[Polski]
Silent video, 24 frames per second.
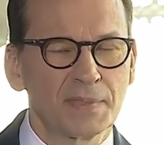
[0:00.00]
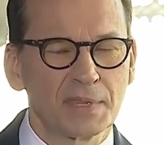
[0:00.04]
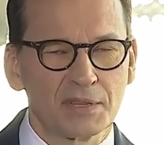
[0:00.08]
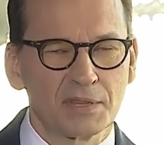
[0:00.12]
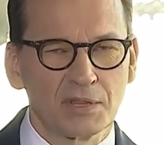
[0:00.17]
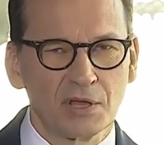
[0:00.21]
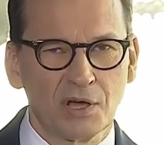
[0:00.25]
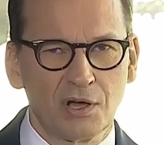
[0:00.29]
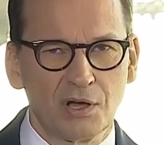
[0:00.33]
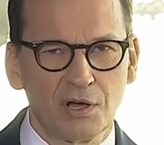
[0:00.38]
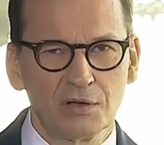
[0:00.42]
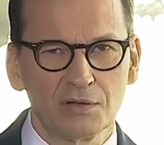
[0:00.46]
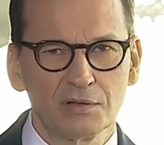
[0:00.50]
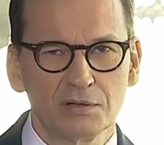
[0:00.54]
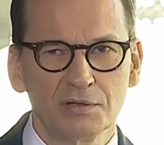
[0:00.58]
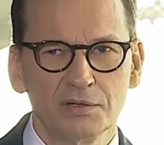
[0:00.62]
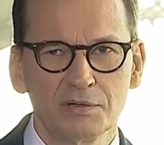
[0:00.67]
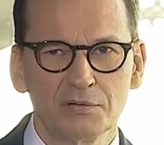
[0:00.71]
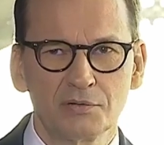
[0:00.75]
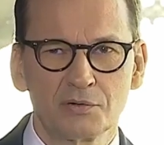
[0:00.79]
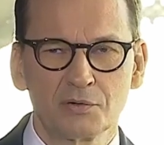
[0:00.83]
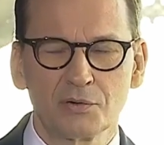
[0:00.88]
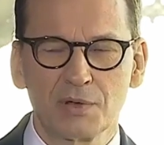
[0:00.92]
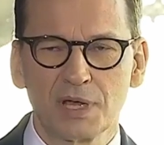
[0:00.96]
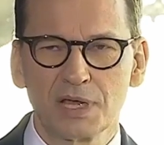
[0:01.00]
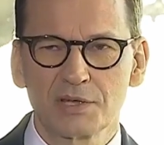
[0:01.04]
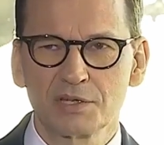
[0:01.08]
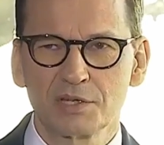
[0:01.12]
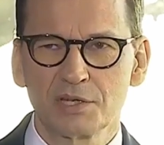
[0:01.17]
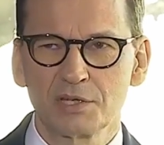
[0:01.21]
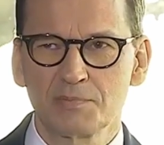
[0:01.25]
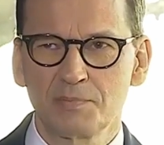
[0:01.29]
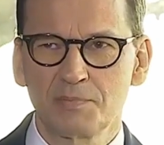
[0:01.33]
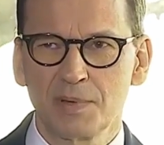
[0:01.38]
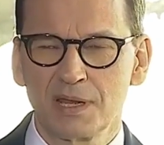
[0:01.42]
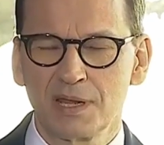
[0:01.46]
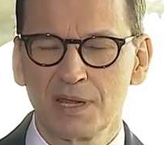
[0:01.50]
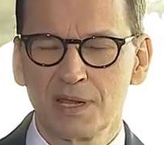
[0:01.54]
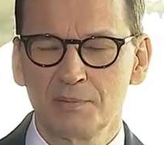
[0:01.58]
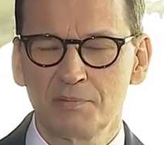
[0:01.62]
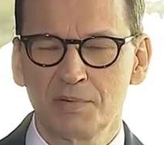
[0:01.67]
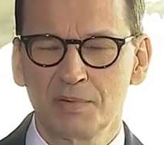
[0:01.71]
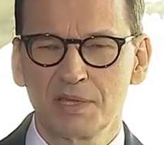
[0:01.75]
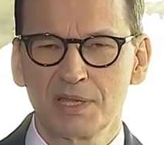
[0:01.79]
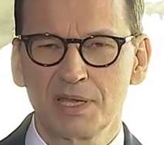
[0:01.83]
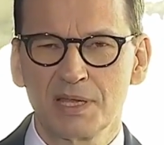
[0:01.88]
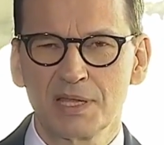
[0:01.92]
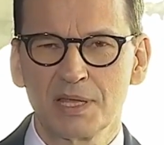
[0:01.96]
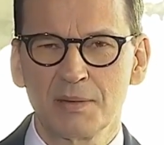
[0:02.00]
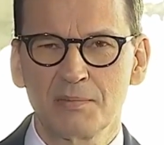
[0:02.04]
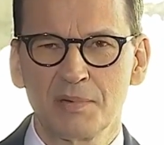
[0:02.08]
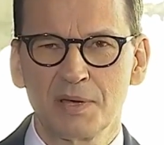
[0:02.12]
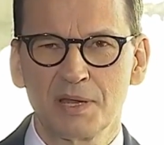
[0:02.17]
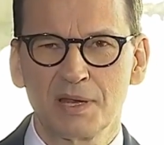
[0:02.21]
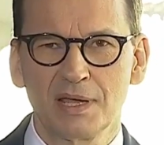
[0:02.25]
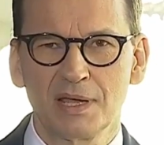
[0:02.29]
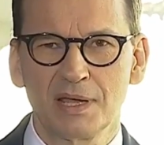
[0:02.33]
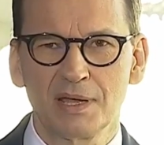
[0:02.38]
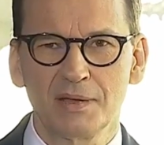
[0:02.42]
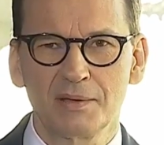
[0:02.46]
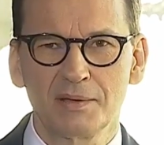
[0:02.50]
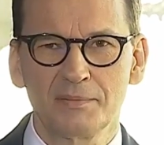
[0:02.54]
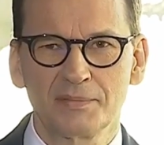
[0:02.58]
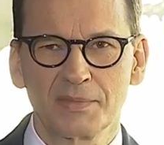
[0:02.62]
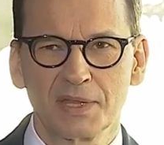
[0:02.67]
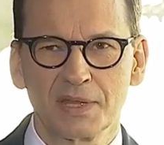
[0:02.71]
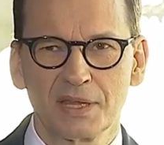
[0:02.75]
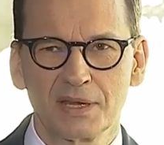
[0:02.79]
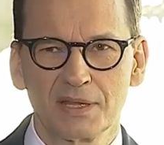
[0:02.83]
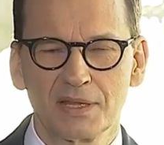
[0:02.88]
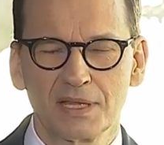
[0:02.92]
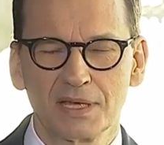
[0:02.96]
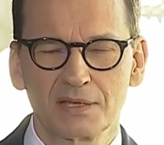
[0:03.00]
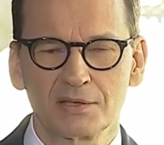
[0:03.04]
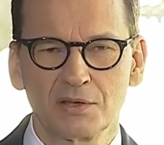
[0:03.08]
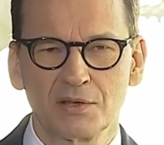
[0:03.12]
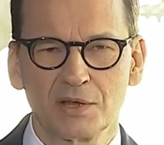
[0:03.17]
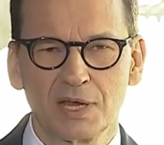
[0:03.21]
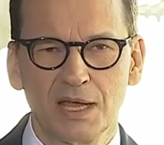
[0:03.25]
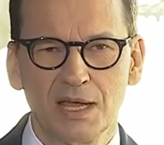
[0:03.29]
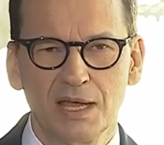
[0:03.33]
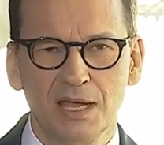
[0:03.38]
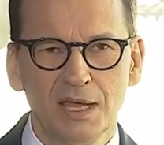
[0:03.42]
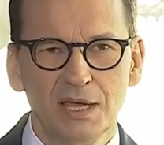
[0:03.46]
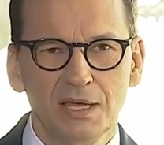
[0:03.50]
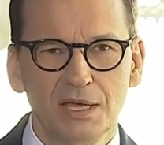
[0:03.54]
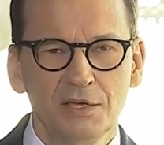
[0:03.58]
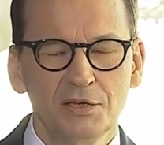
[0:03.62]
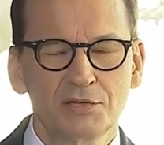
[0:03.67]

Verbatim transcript: To e, druga część pana, pytania pana redaktora.